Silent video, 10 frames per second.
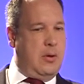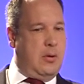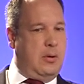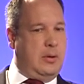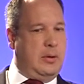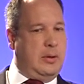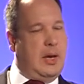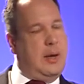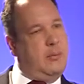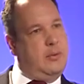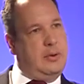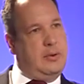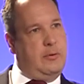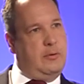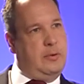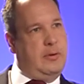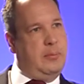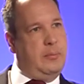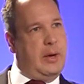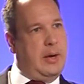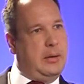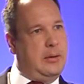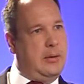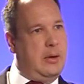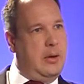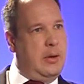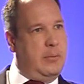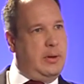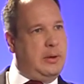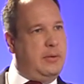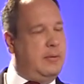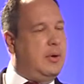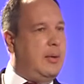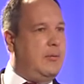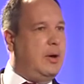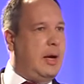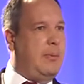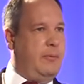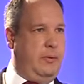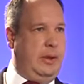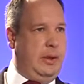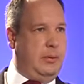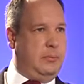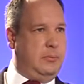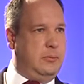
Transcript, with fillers: Und da muss ich zwischen diesen beiden Begriffen einfach abwägen.